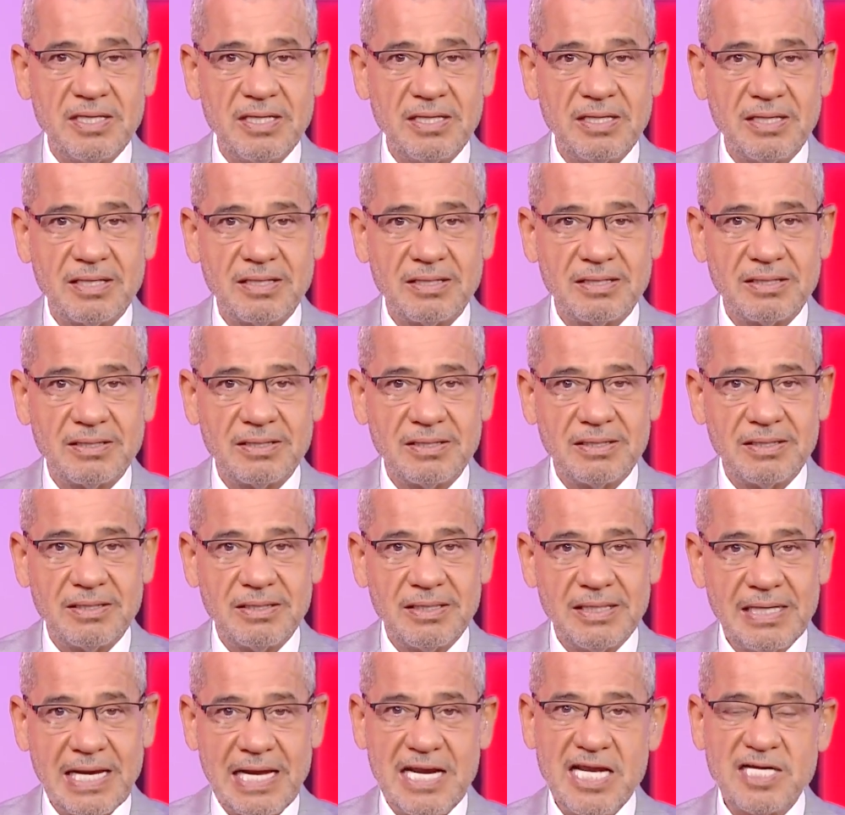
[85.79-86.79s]

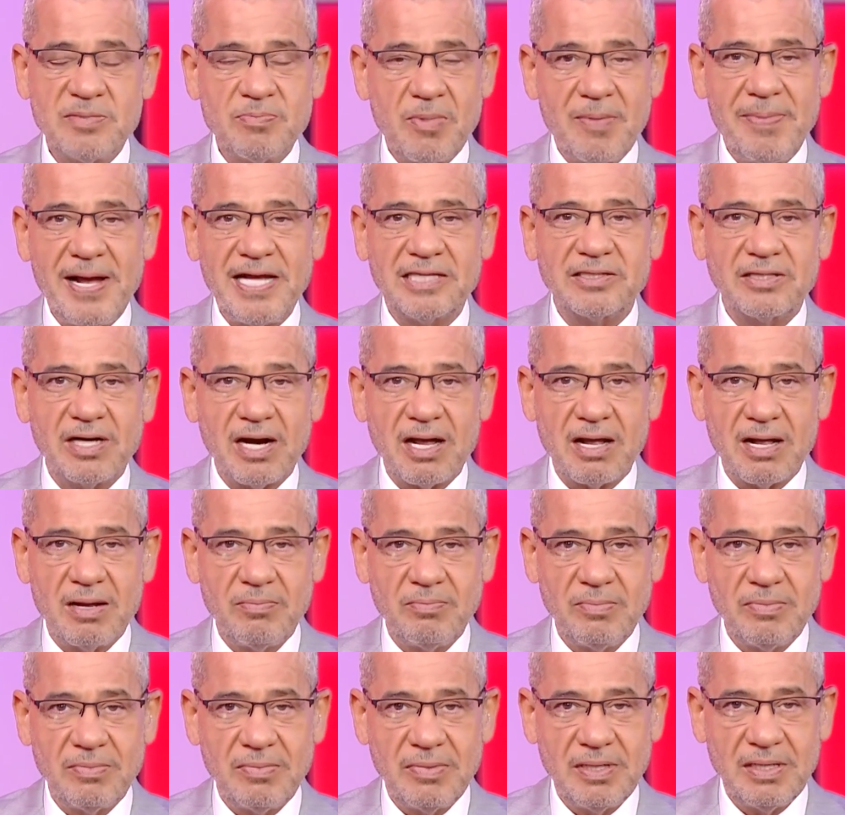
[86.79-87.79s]
يعني ليش ما بعت رقم؟